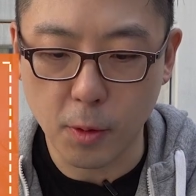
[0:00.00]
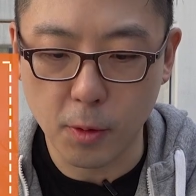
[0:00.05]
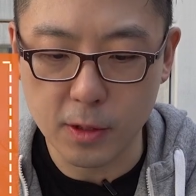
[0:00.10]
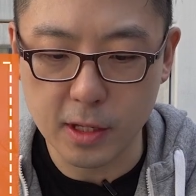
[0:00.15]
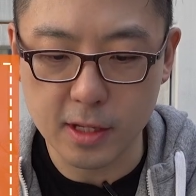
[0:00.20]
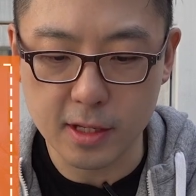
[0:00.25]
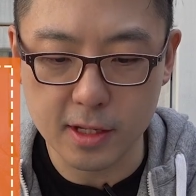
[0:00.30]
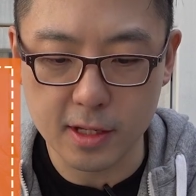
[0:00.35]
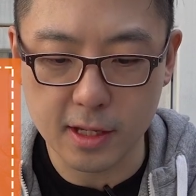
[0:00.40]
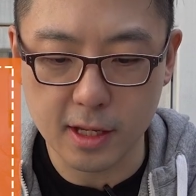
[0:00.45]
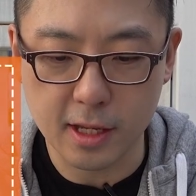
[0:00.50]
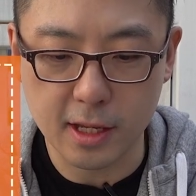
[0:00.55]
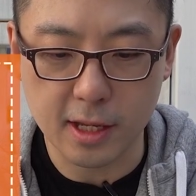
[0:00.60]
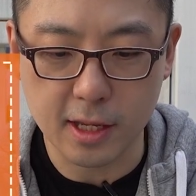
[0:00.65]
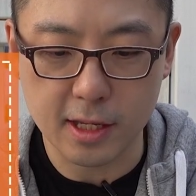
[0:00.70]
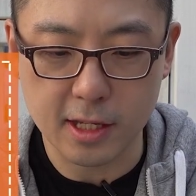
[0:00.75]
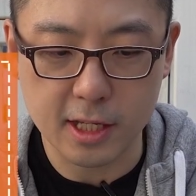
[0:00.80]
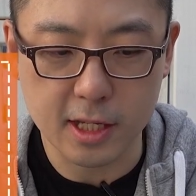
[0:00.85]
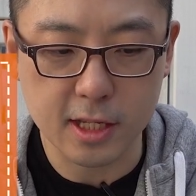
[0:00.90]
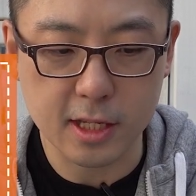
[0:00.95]

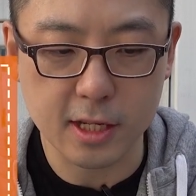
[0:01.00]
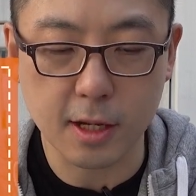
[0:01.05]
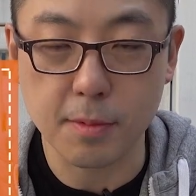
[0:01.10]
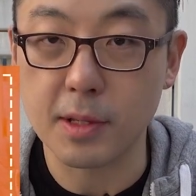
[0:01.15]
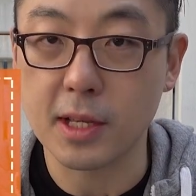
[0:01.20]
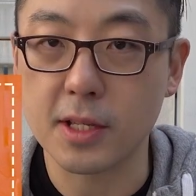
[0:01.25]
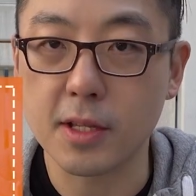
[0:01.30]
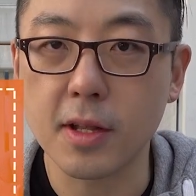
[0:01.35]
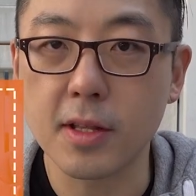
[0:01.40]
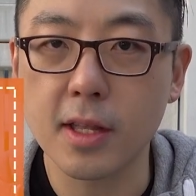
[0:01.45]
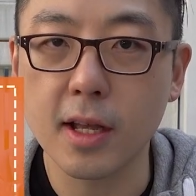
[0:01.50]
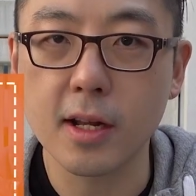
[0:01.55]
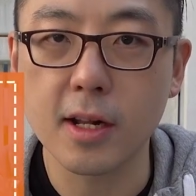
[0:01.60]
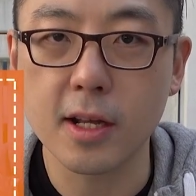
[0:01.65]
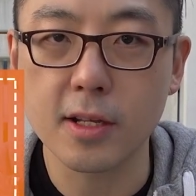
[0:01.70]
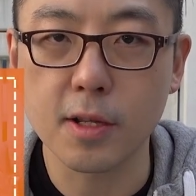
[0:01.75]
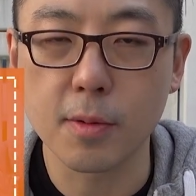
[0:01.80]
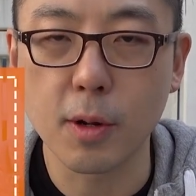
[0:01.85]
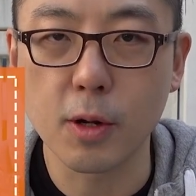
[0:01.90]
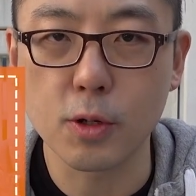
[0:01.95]
본인들이 직접 이제 선택을
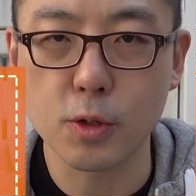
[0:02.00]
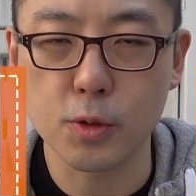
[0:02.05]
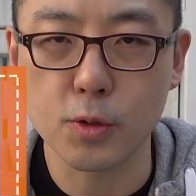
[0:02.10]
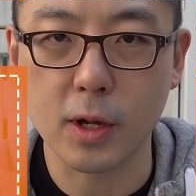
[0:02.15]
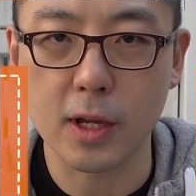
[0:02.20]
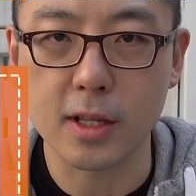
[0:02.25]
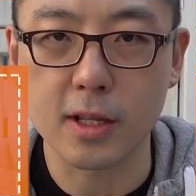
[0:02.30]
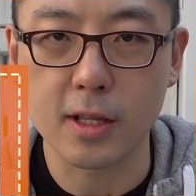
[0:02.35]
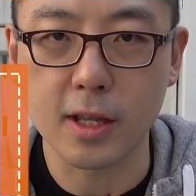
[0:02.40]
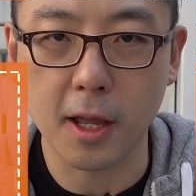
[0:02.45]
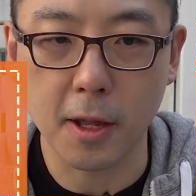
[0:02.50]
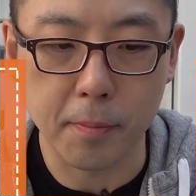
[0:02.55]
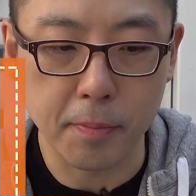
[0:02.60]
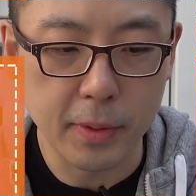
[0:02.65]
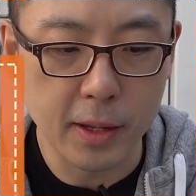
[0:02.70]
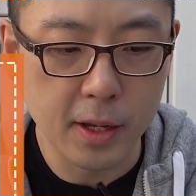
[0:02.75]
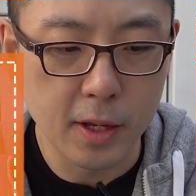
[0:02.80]
해서 먹을 수가 있는데